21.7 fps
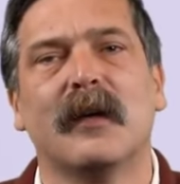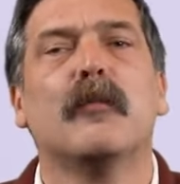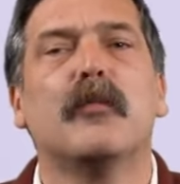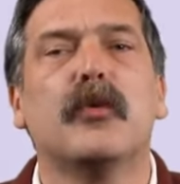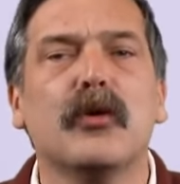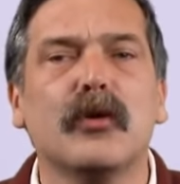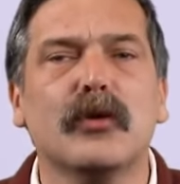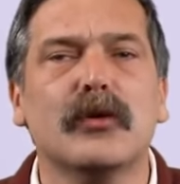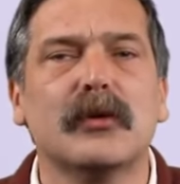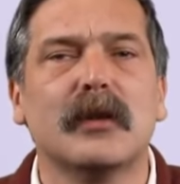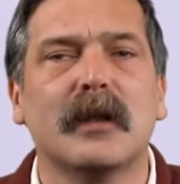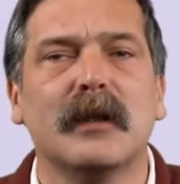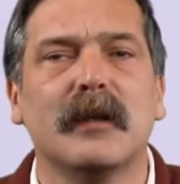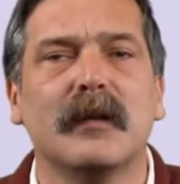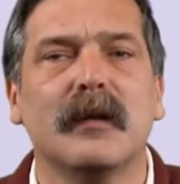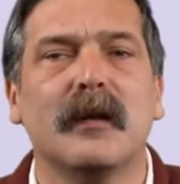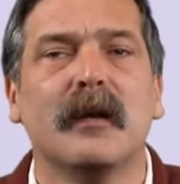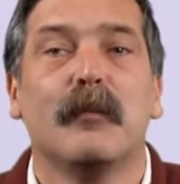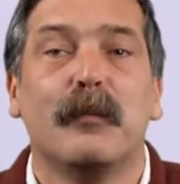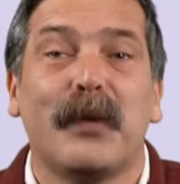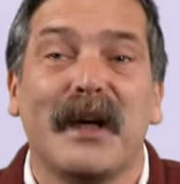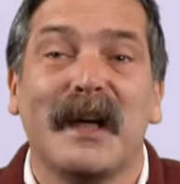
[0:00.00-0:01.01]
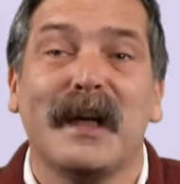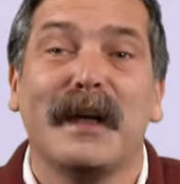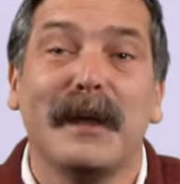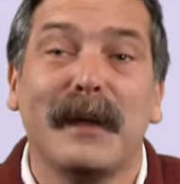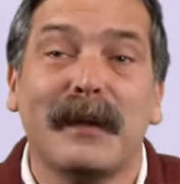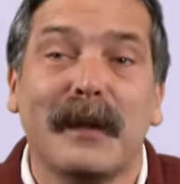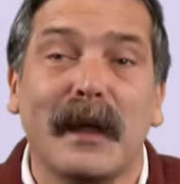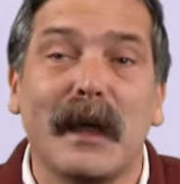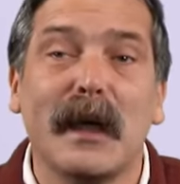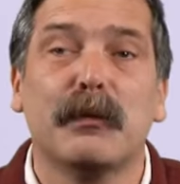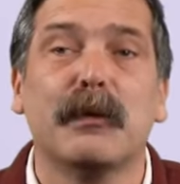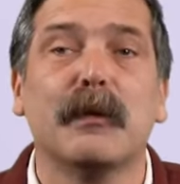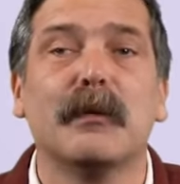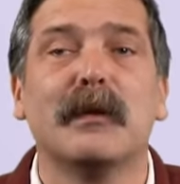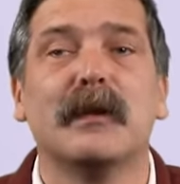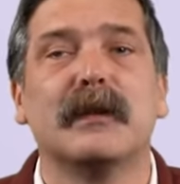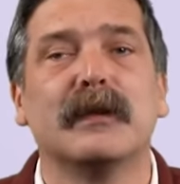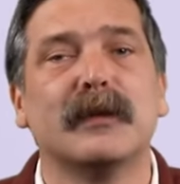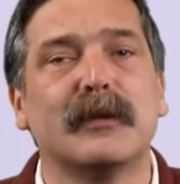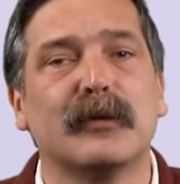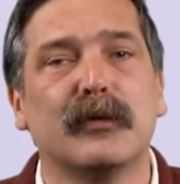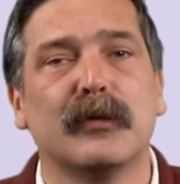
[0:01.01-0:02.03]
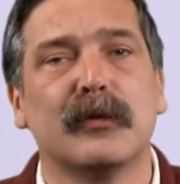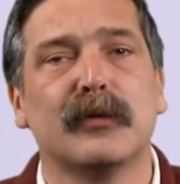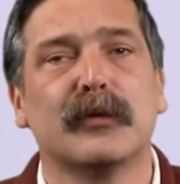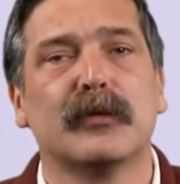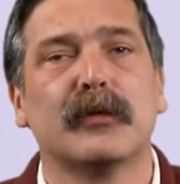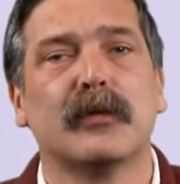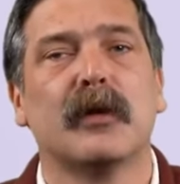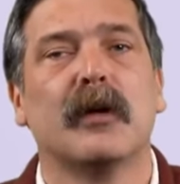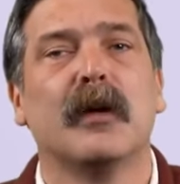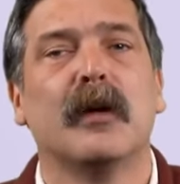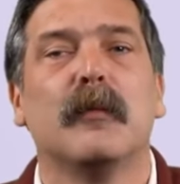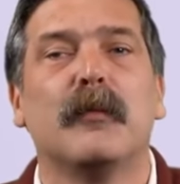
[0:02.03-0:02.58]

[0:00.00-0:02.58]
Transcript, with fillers: Bu yüzden birlikte yapabiliriz diyoruz.